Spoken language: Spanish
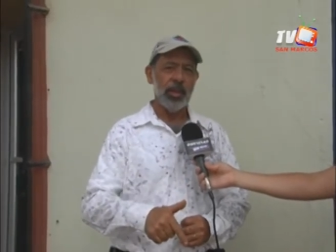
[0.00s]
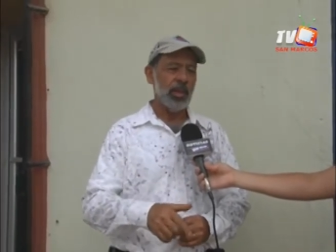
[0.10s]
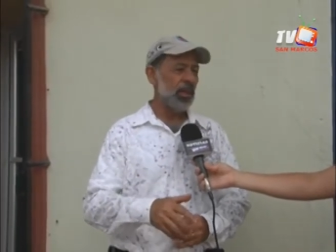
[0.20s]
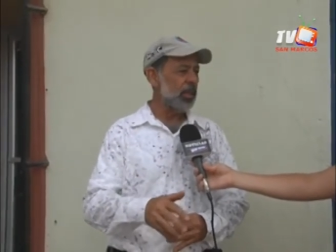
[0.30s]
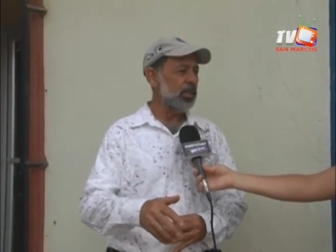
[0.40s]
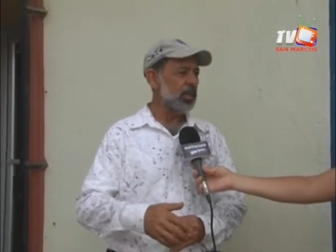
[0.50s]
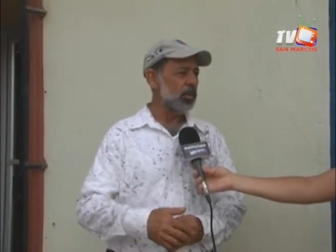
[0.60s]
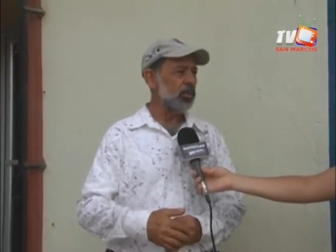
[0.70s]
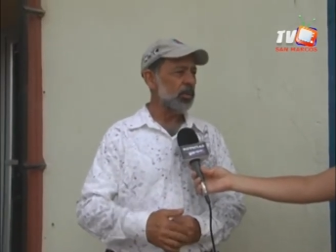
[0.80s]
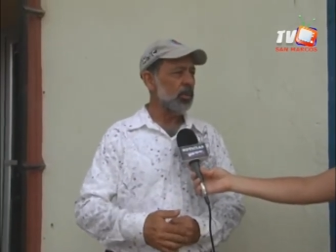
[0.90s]
que es la
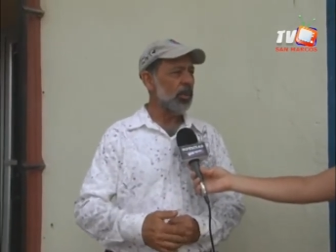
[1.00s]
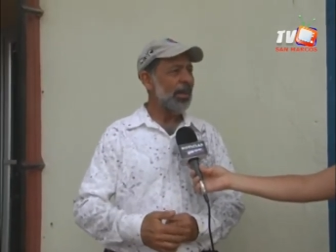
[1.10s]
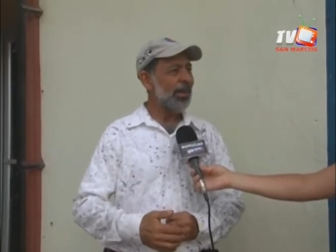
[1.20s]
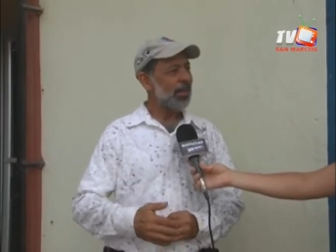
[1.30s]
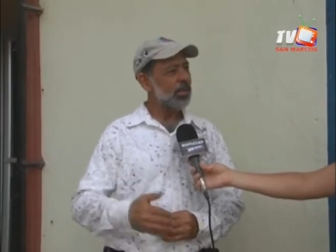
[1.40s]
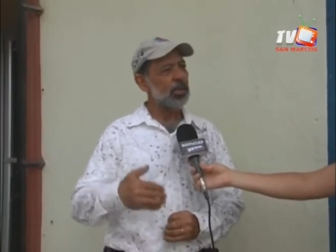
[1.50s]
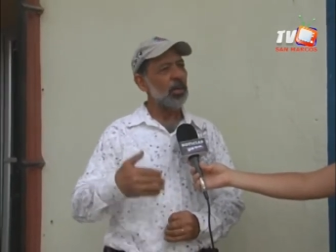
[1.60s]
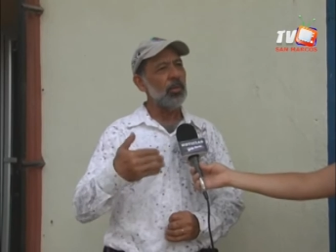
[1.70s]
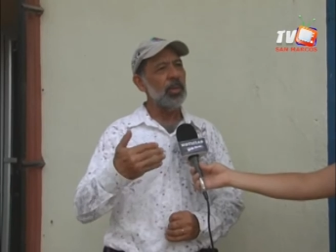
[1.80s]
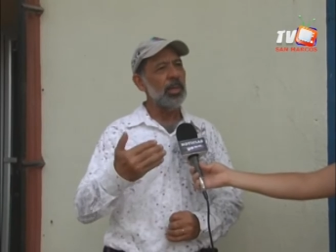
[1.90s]
institución que está
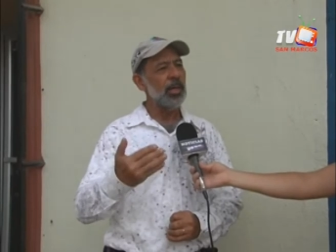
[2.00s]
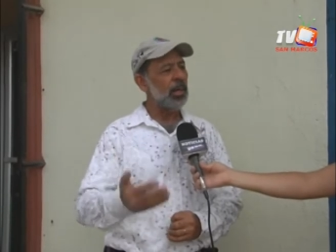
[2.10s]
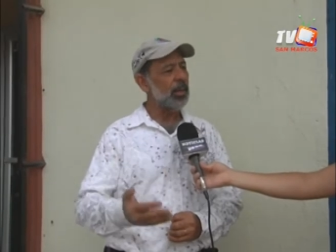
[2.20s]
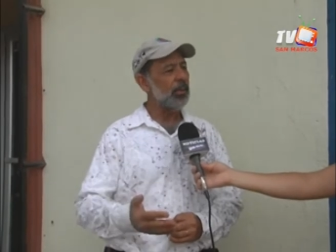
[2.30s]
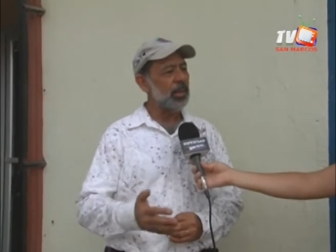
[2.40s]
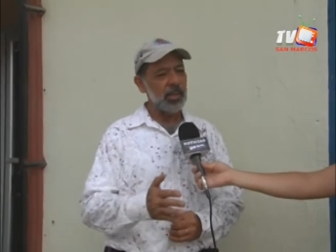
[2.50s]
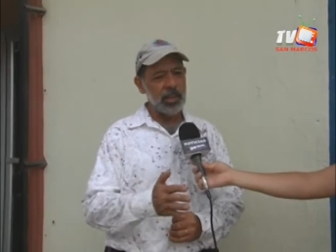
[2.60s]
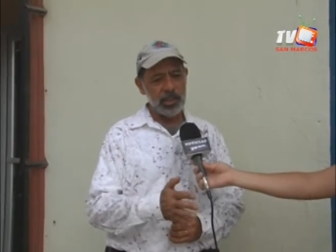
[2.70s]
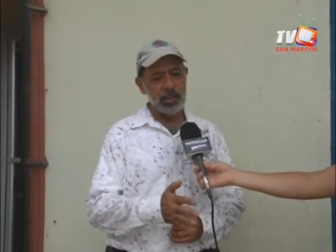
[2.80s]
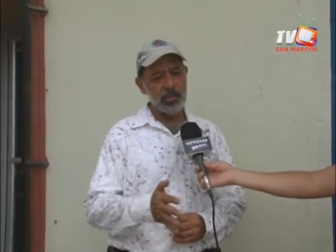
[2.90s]
obligada a brindar
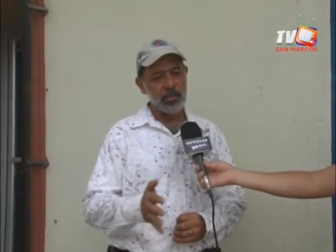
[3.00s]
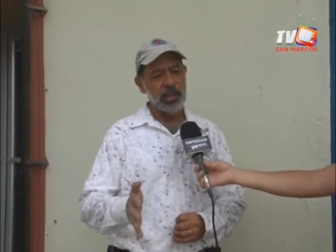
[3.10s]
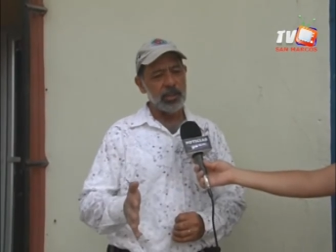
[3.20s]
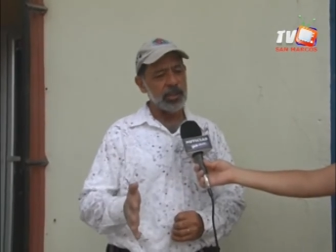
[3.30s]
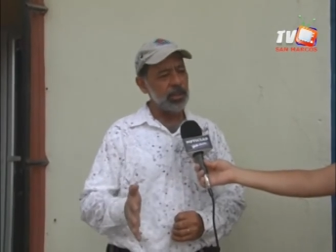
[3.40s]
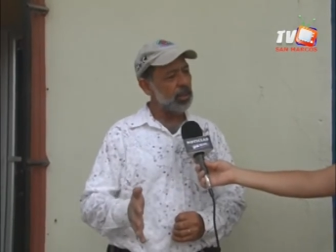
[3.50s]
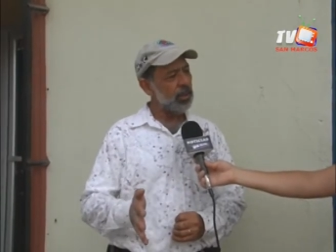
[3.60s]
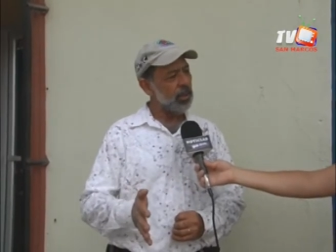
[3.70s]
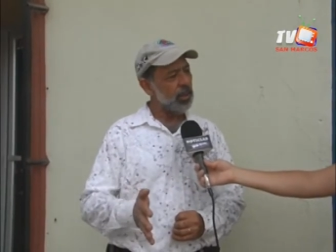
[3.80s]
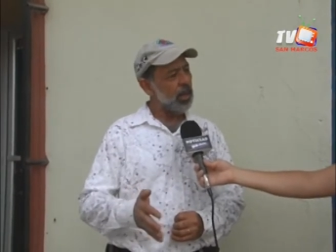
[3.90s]
la asesoría
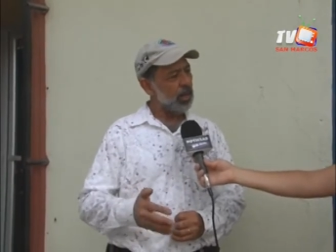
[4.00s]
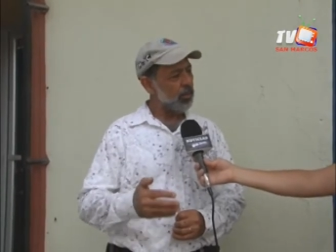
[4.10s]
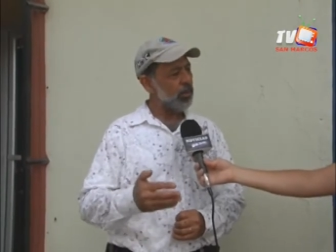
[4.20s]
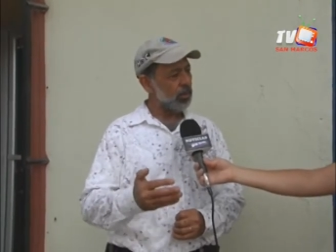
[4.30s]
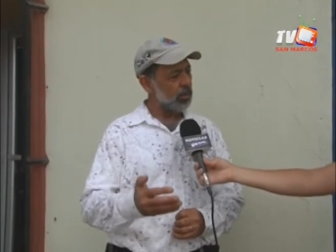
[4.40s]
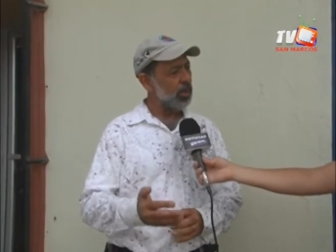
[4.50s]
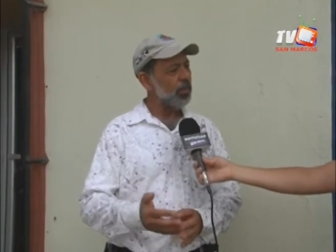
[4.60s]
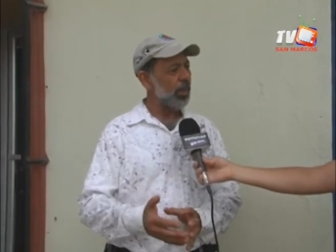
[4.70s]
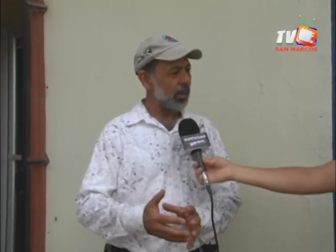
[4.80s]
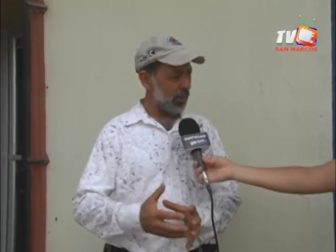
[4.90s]
técnica a los productores
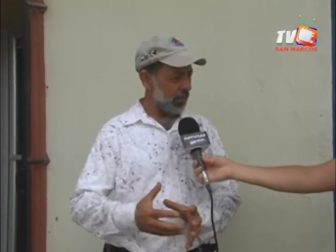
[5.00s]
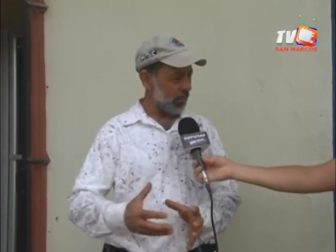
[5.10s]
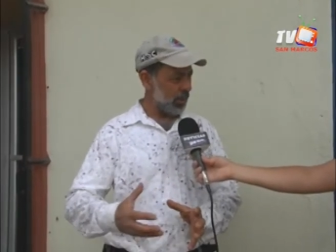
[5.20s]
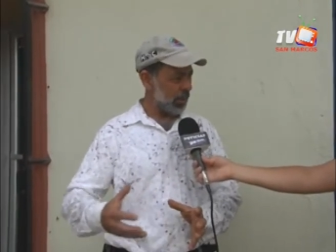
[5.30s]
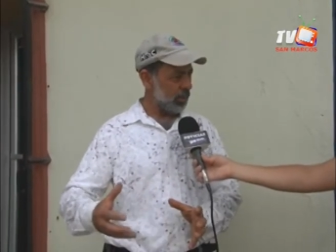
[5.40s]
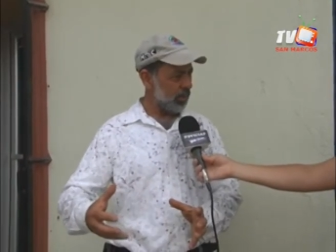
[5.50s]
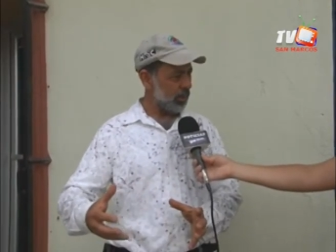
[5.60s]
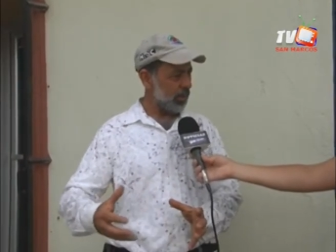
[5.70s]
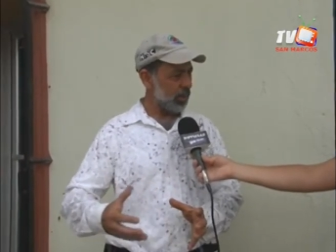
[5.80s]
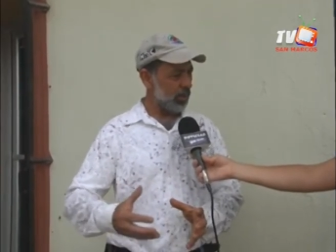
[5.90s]
para que hagan bien las
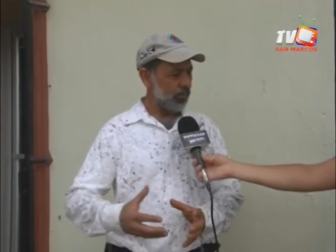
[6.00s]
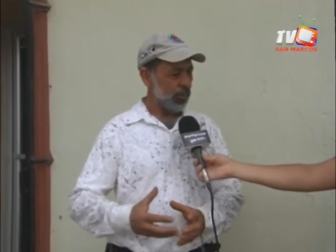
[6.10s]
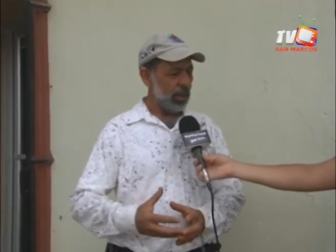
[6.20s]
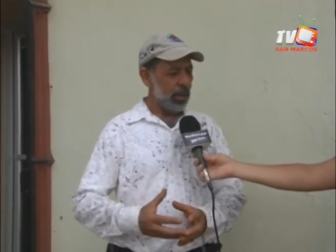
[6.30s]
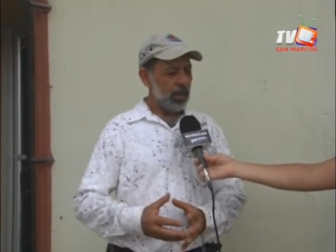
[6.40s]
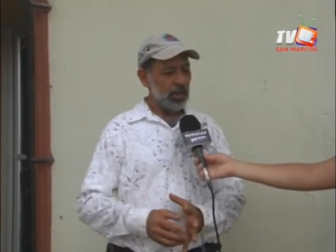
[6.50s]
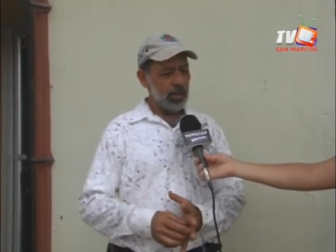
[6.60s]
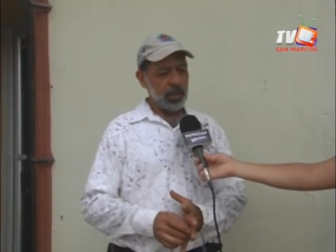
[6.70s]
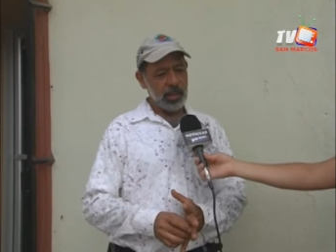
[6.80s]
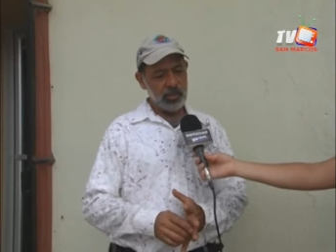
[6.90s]
cosas, ¿verdad? Y en
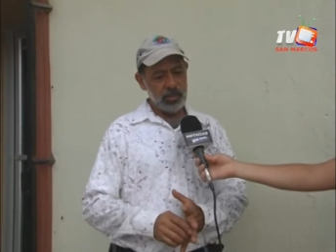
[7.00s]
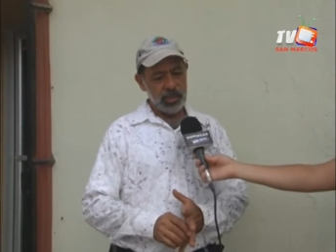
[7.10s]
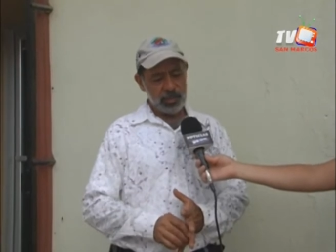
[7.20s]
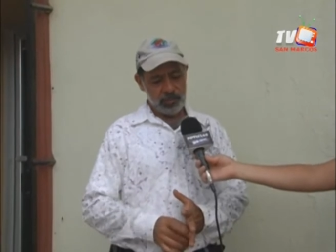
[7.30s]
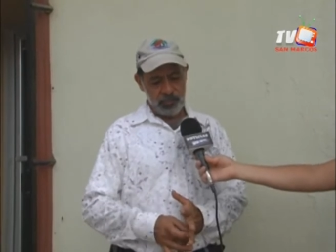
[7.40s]
el caso de,